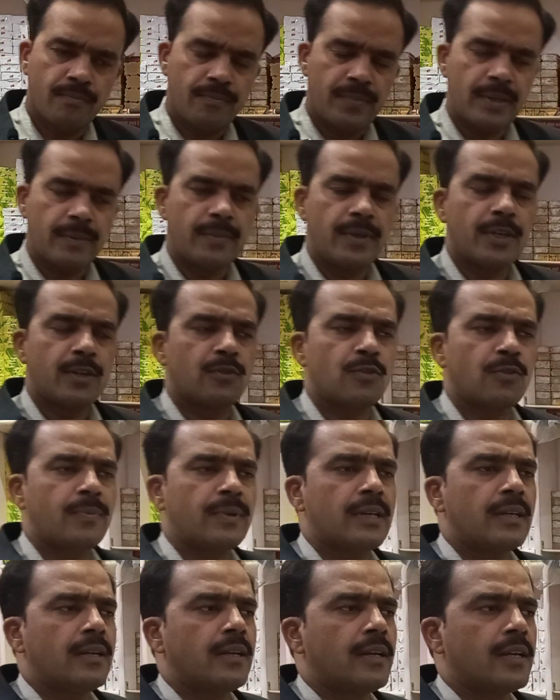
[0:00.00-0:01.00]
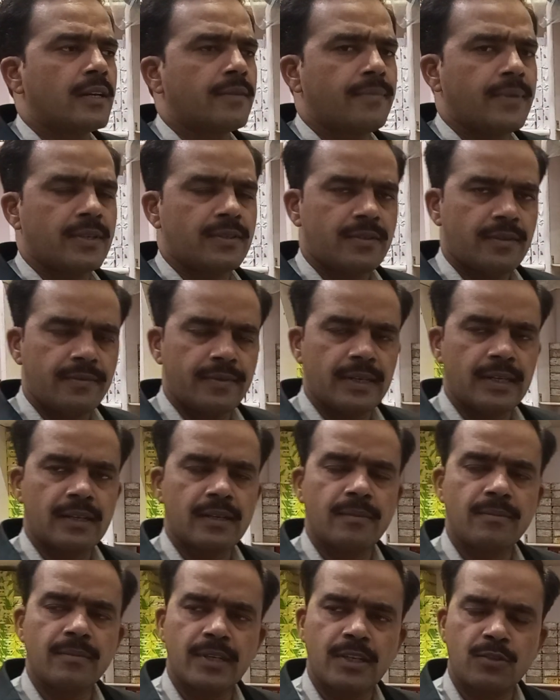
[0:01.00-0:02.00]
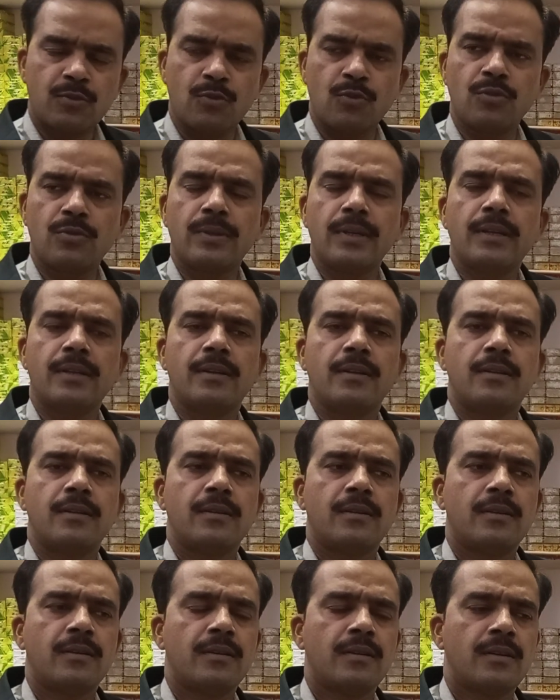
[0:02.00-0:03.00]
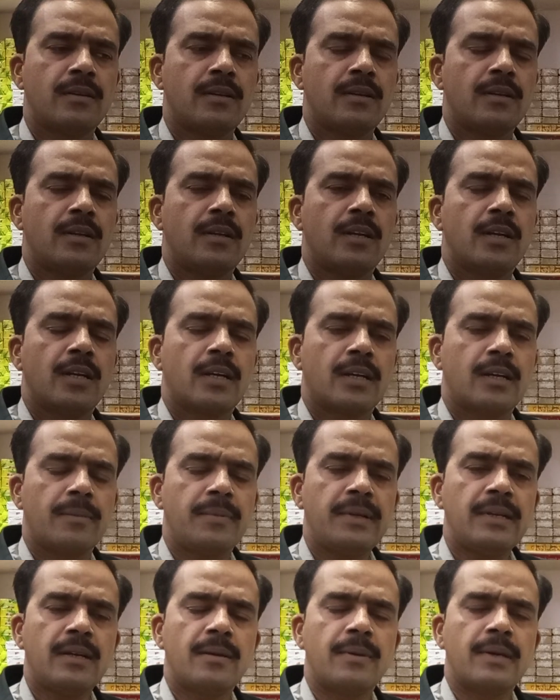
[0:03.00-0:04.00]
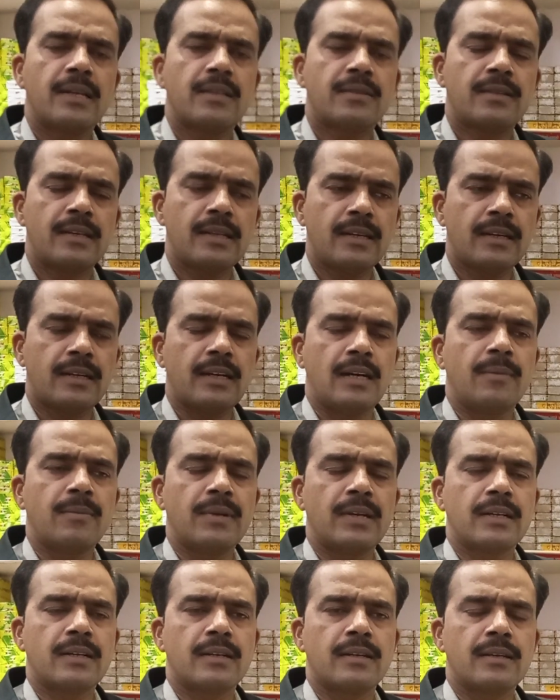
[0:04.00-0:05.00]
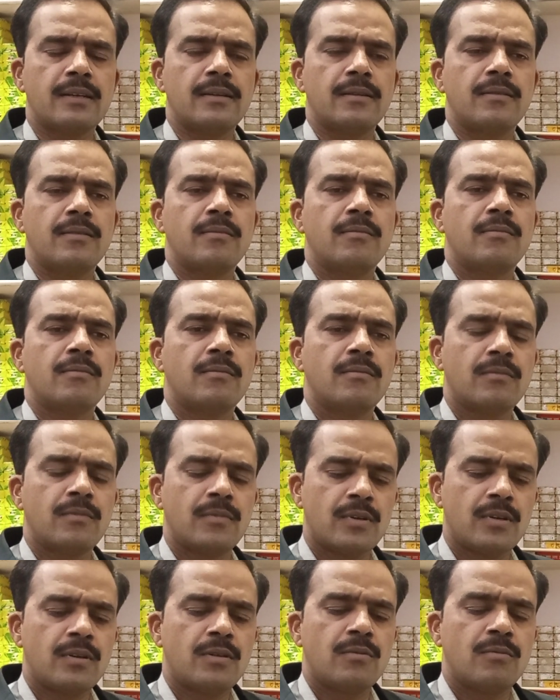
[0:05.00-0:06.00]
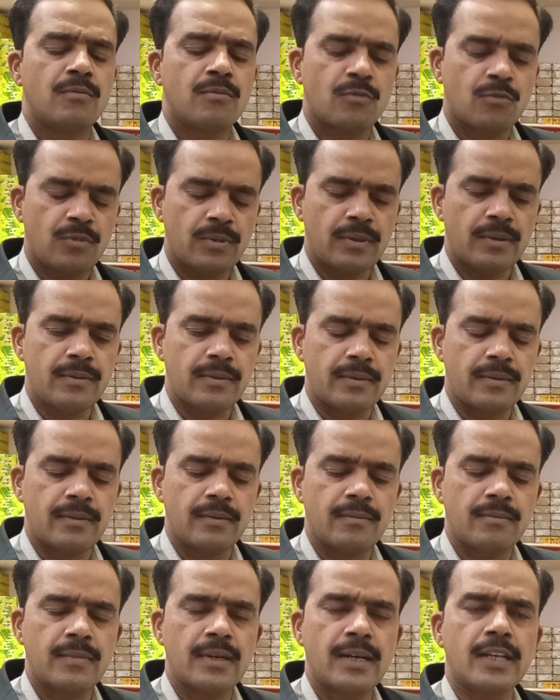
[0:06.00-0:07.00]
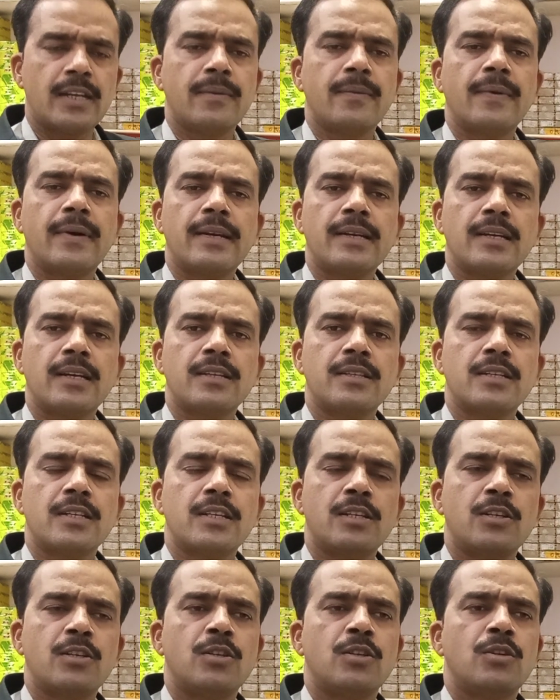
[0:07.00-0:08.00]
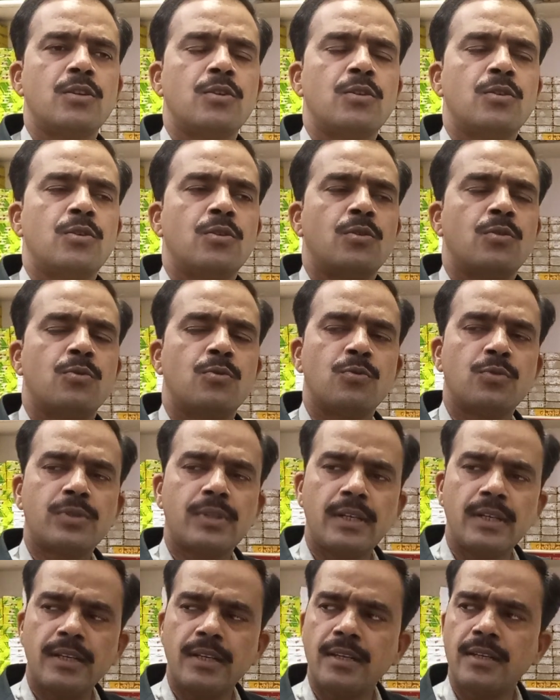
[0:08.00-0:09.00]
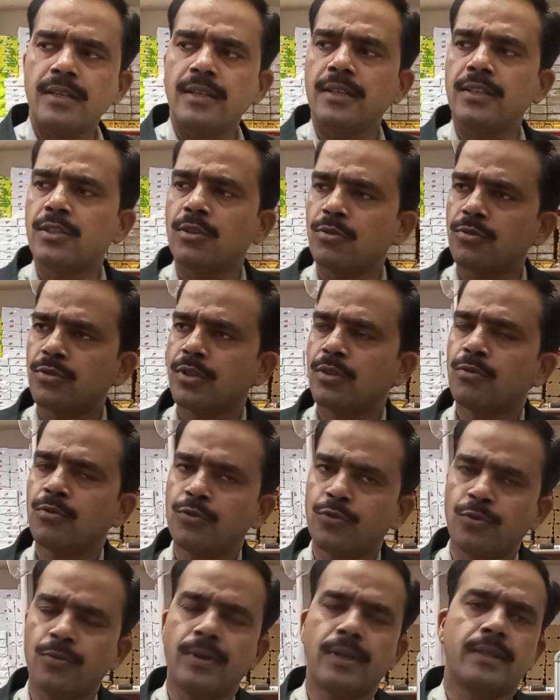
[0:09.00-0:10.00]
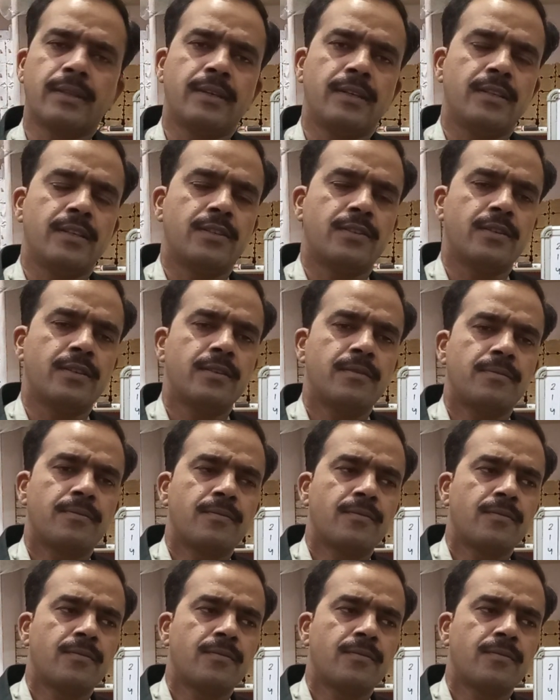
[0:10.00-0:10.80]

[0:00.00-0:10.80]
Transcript: फैमिली को अपने एक पैसिव इनकम का स्रोत दें कभी हमारा शरीर काम ना करे कोई हरी बीमारी आ जाए तो उसके लिए इस अवसर को शुरुआत कीजिए सर